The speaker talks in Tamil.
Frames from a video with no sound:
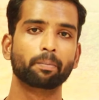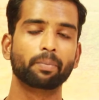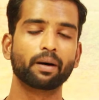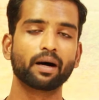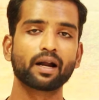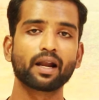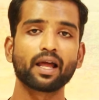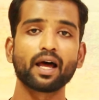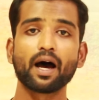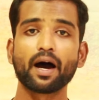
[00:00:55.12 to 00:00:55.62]

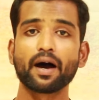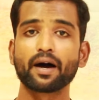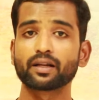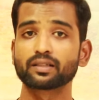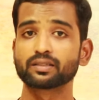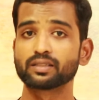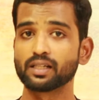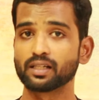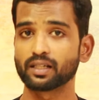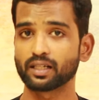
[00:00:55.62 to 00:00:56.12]
பல
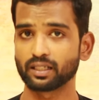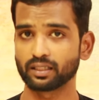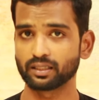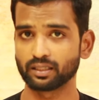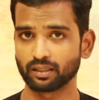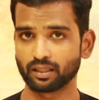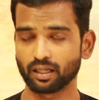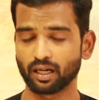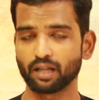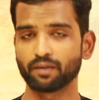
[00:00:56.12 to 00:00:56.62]
அரசியல்
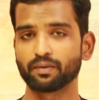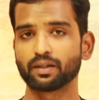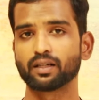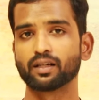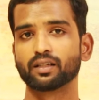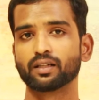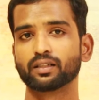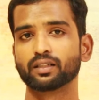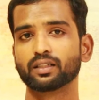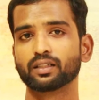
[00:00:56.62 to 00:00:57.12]
கட்சி
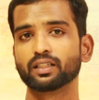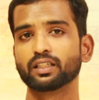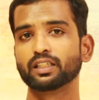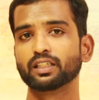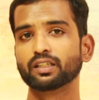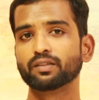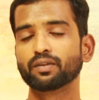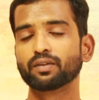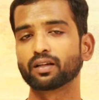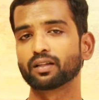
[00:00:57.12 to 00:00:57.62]
தலைவர்களுக்கு
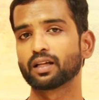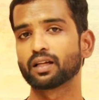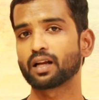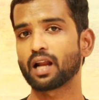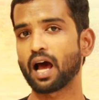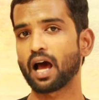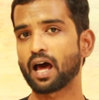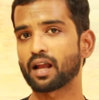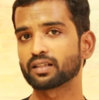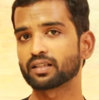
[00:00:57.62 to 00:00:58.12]
இவர்
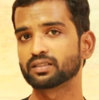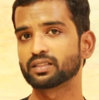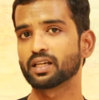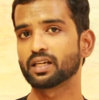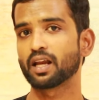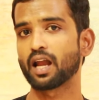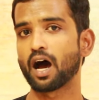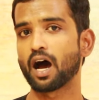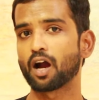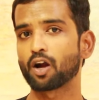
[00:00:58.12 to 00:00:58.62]
தான்
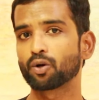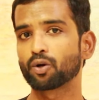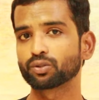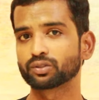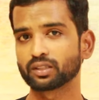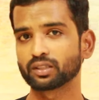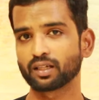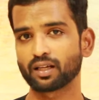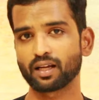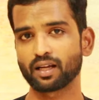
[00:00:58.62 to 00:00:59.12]
அரசியல்
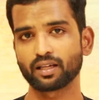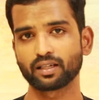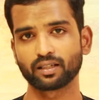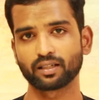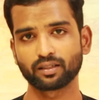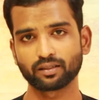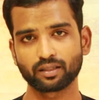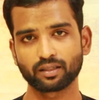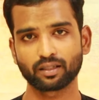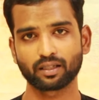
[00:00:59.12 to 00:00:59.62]
ஆலோசகராக
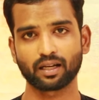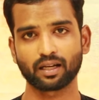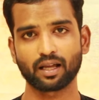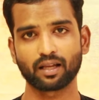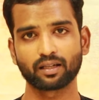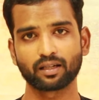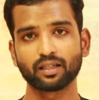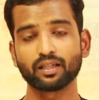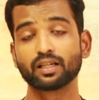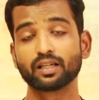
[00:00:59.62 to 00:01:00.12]

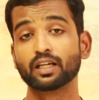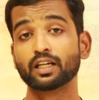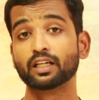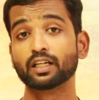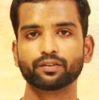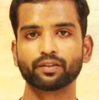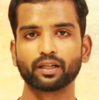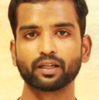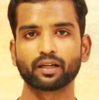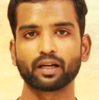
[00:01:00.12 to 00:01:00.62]
இருந்திருக்கிறாரு
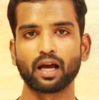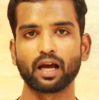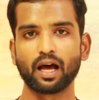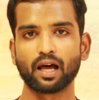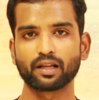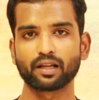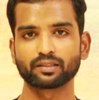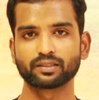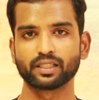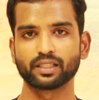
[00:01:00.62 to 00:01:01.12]
இவர்
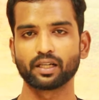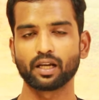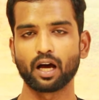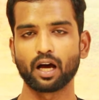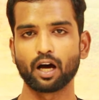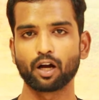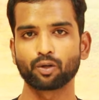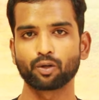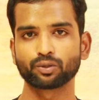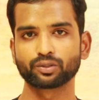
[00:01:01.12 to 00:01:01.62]
அரசியல்
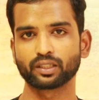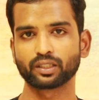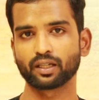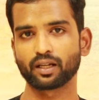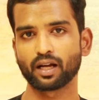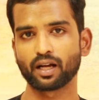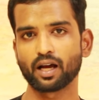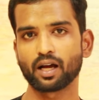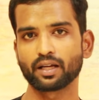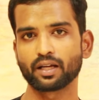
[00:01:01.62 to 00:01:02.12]

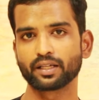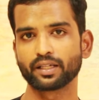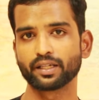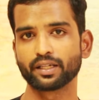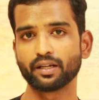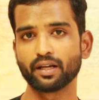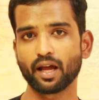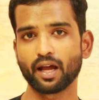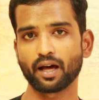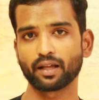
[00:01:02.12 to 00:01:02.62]

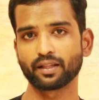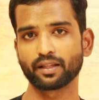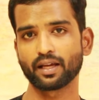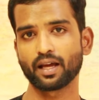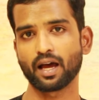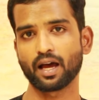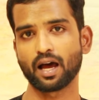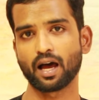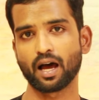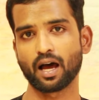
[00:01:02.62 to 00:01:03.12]
ஆலோசகராக இல்லாத
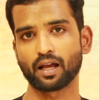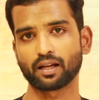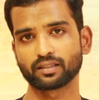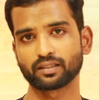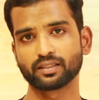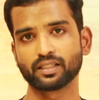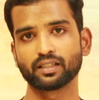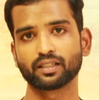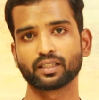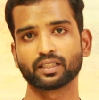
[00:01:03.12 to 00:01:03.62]

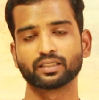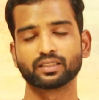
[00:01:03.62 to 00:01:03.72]
அரசியல்